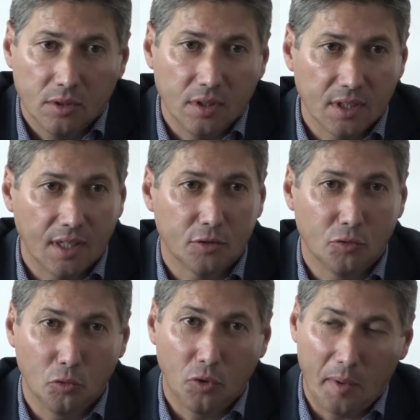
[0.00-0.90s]
No sé, esa es
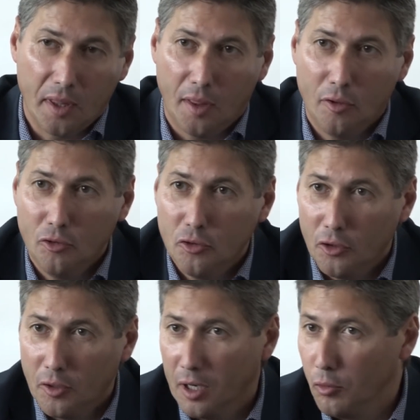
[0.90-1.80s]
tu, apreciación. Yo
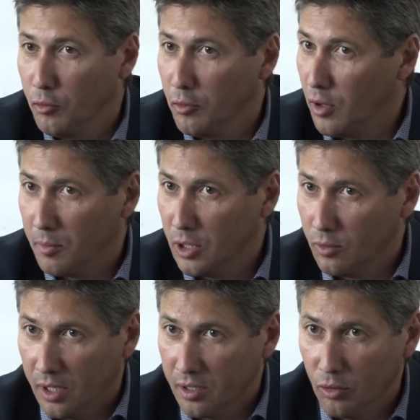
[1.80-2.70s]
creo que el club no
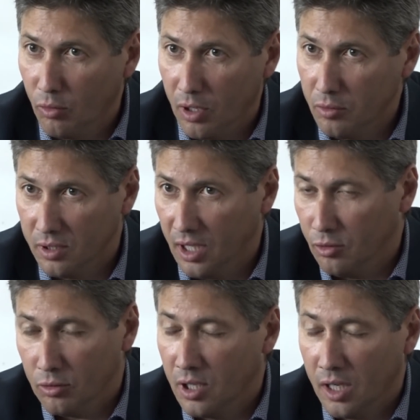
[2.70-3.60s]
abandona a ningún jugador, ni a
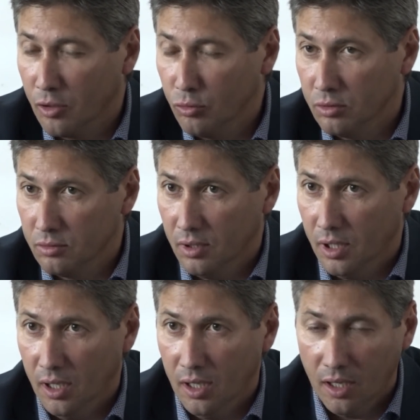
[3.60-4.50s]
Etor ni a ninguno.
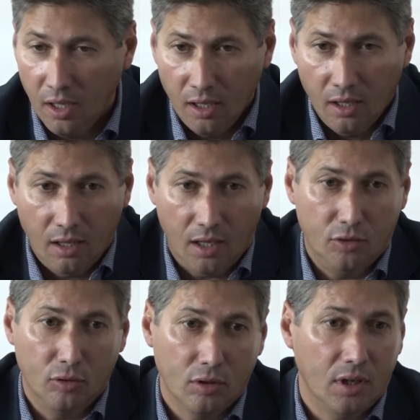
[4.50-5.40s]

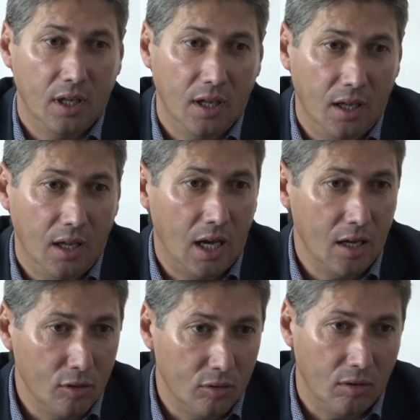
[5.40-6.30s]
Aitor eh, ha
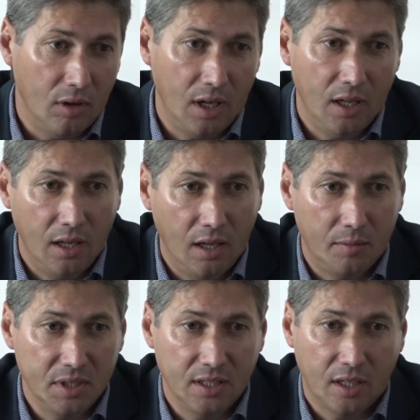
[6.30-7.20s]
ido eh,
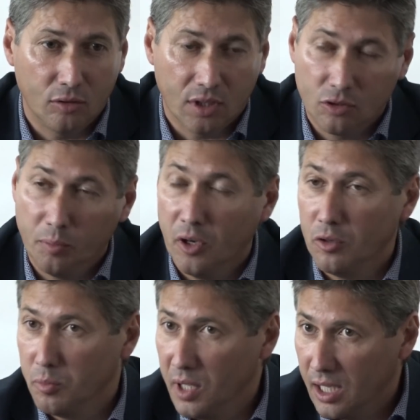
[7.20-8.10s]
a visitar otras
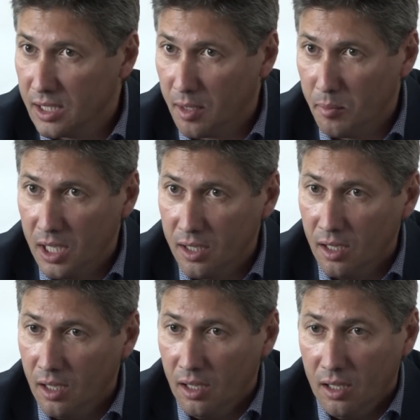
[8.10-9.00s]
opiniones médicas también
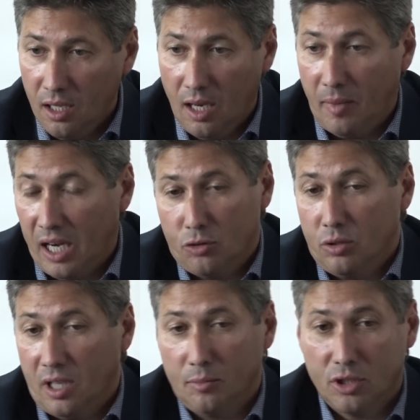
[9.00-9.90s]
y la mala
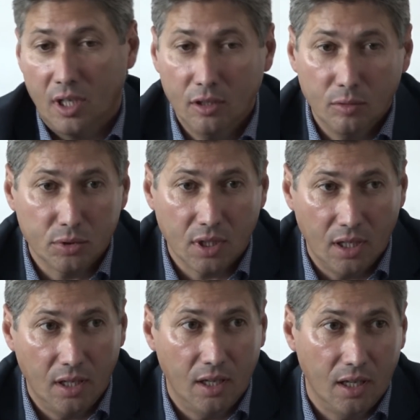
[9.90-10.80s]
suerte que hemos tenido, pues
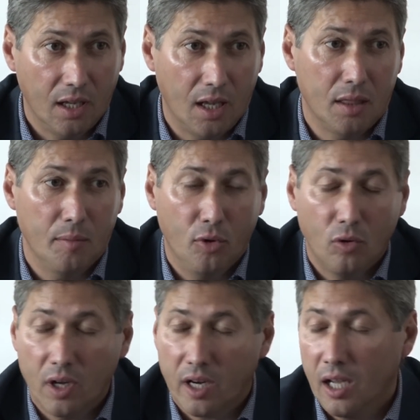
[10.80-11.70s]
que, hace
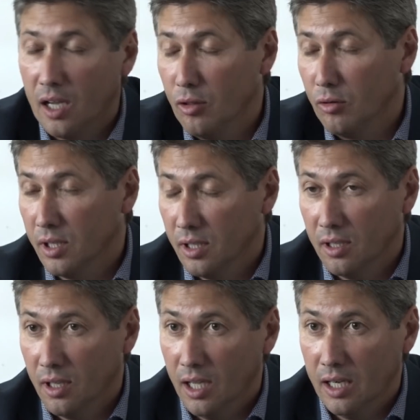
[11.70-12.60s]
poco ha recaído en,